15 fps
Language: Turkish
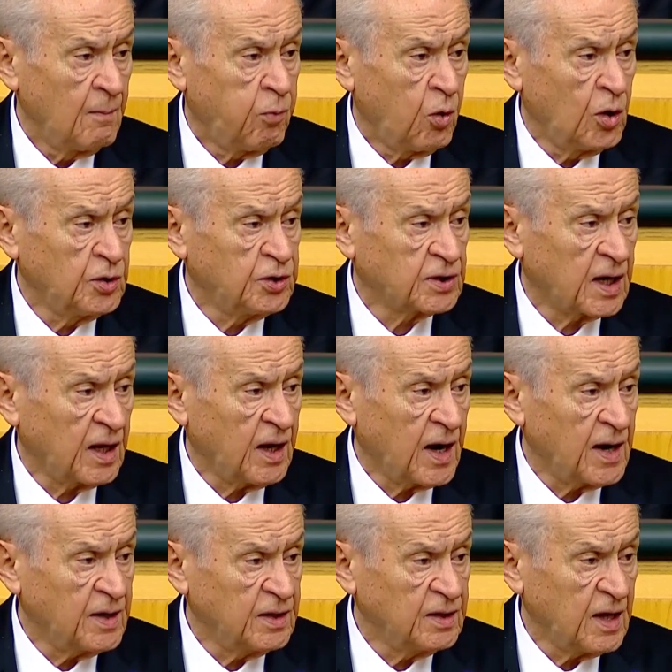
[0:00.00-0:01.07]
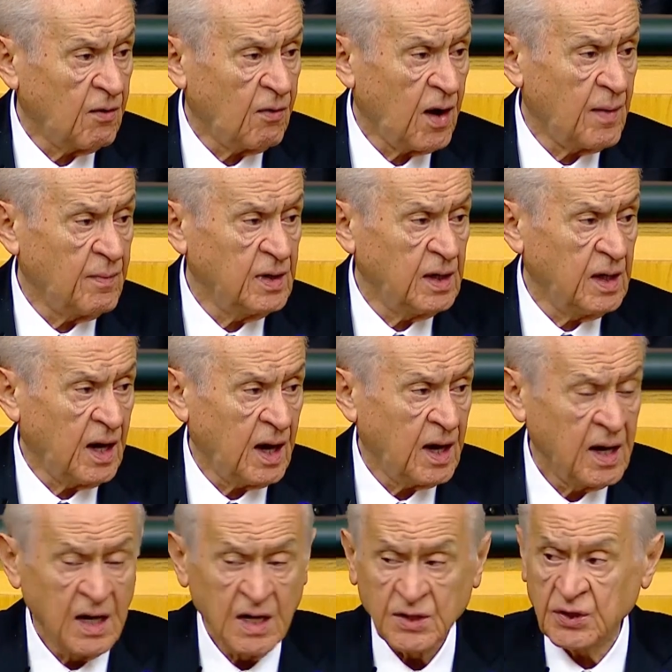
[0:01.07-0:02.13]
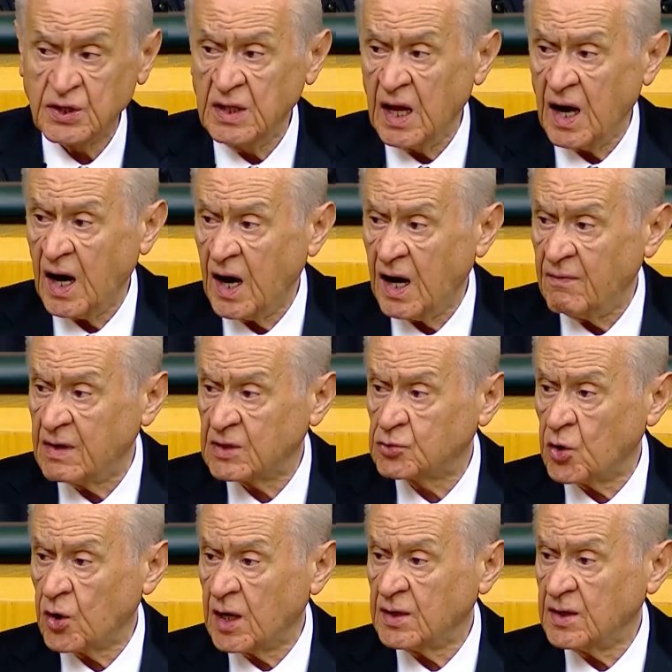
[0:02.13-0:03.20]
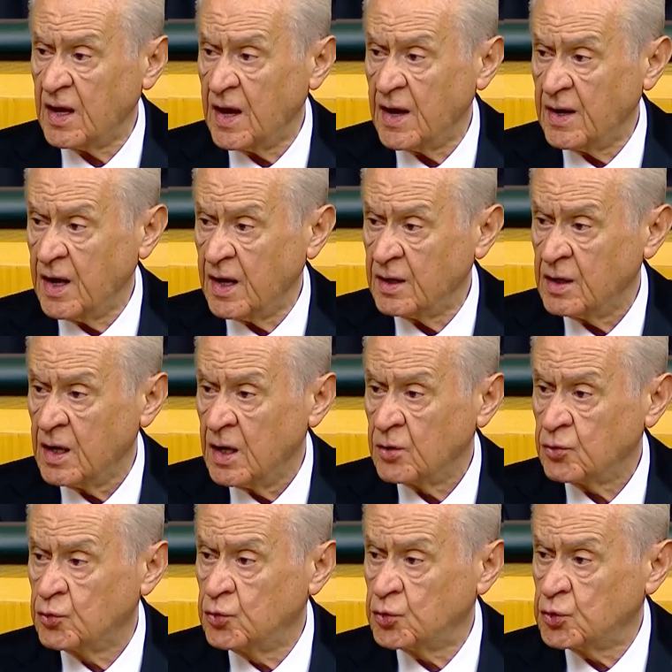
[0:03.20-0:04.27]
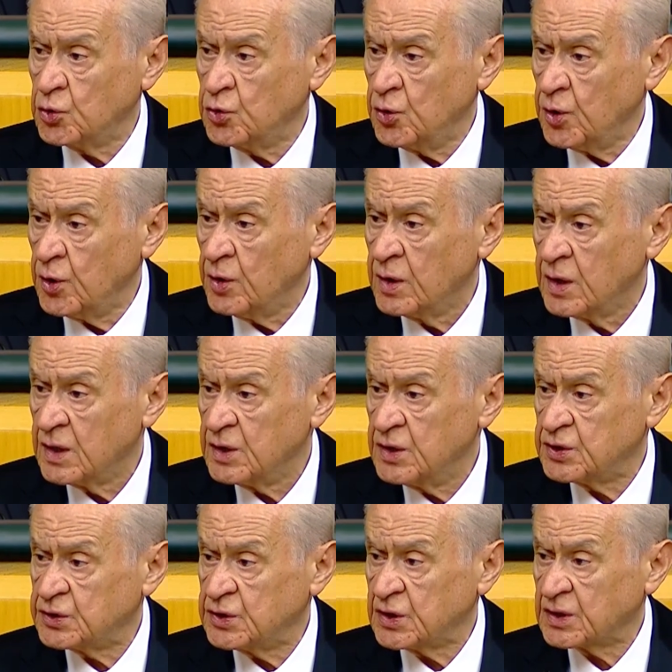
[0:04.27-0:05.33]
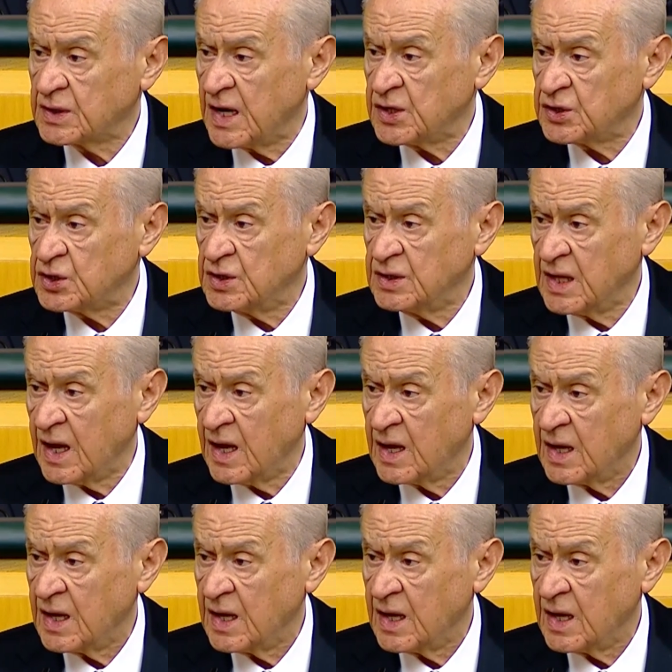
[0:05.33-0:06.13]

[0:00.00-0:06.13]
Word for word: politikalarının devamıyla silaha ve zora dayanan gücünü istikrar içinde